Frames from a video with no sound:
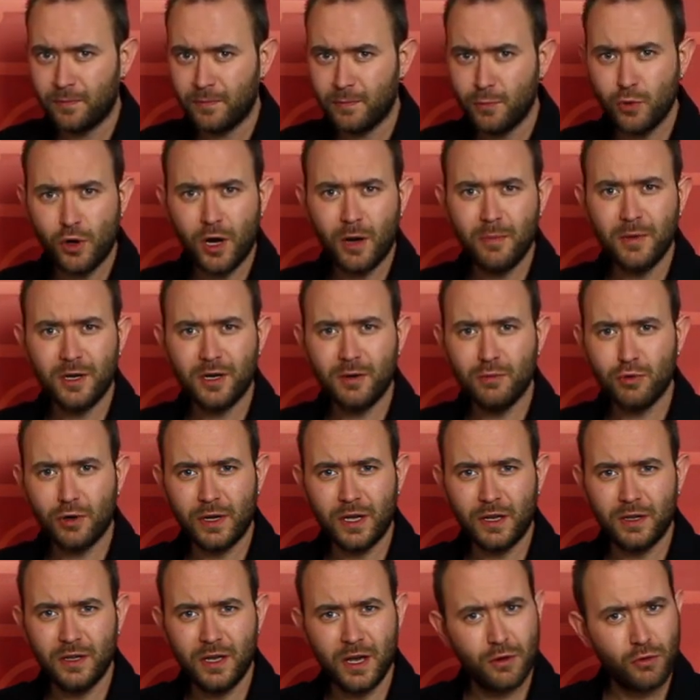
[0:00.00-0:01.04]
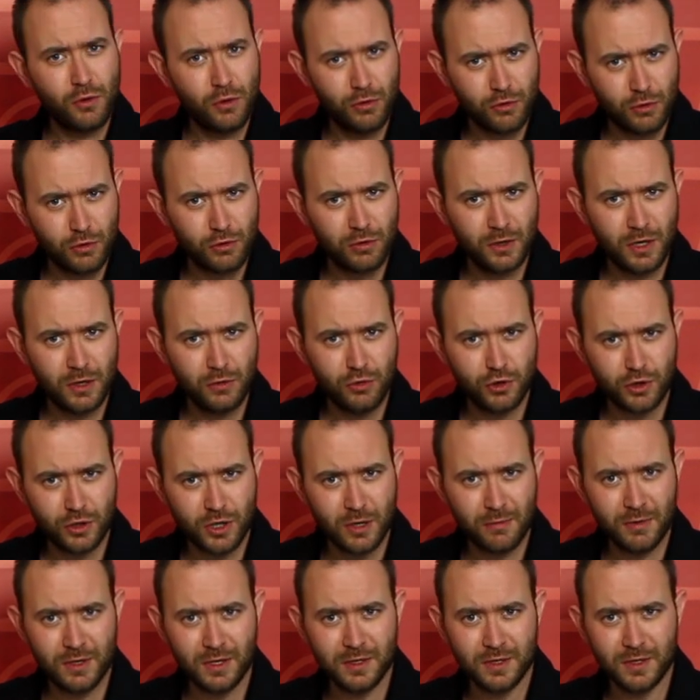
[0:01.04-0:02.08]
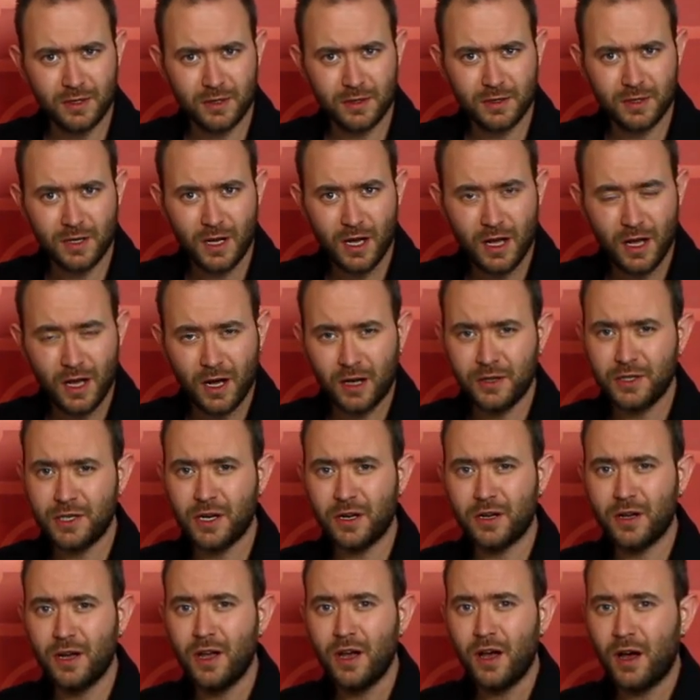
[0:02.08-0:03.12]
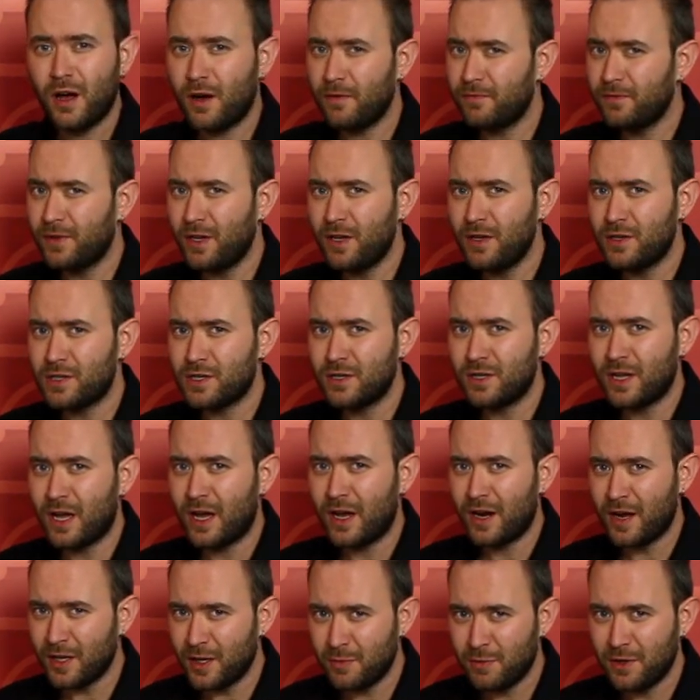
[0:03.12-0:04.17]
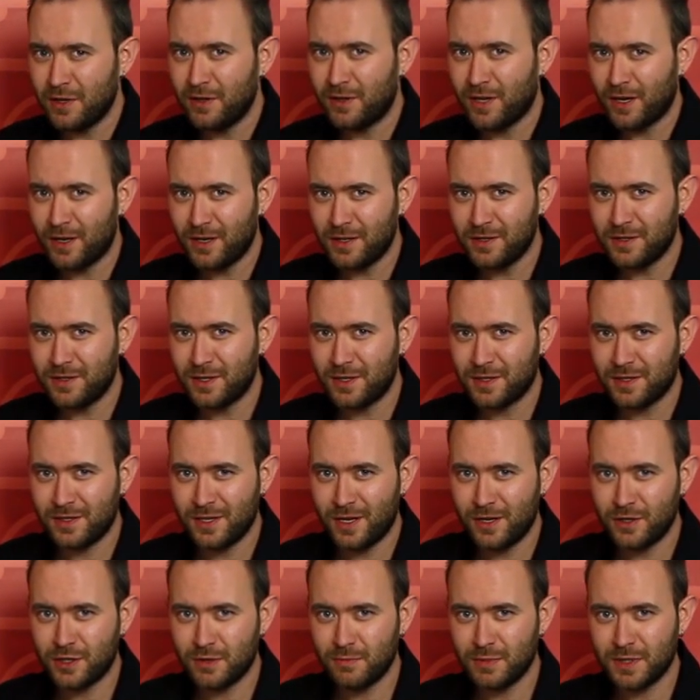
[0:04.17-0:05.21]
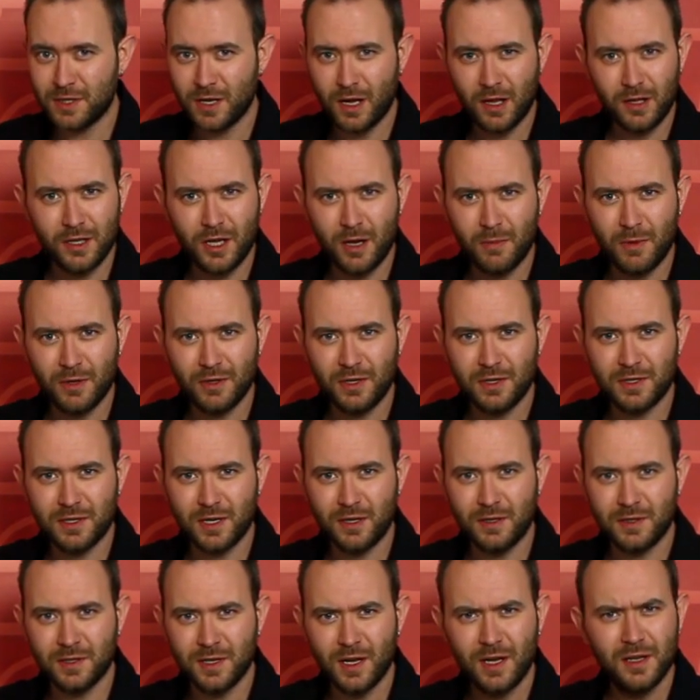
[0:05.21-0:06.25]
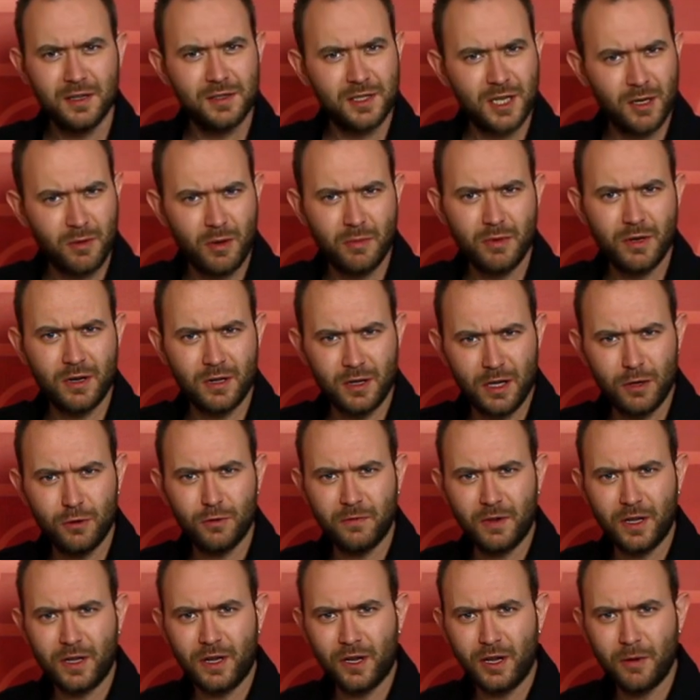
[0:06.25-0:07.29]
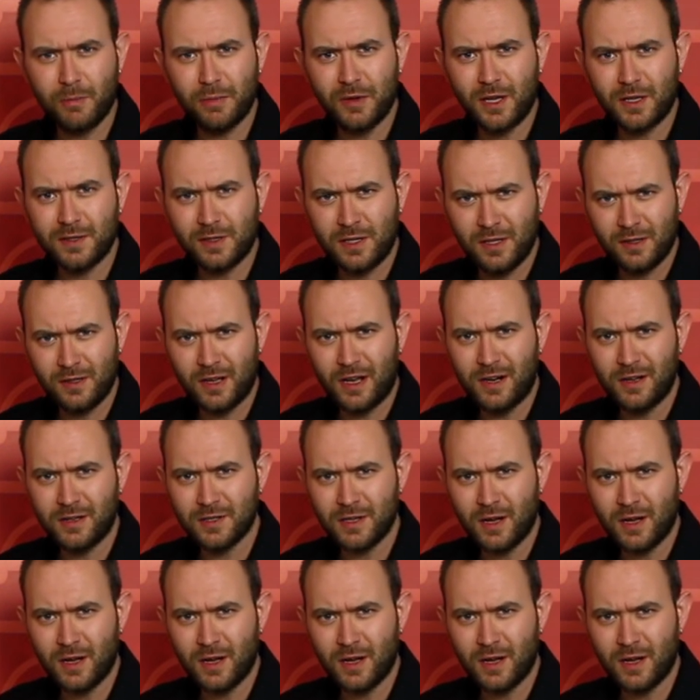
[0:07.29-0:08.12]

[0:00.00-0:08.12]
Bu haberi buraya niye koyduk diye düşünebilirsiniz. Ancak hafta içinde herhangi bir internet sitesine erişim sağlayamadıysanız sebebi Cloudflare'a yapılan internet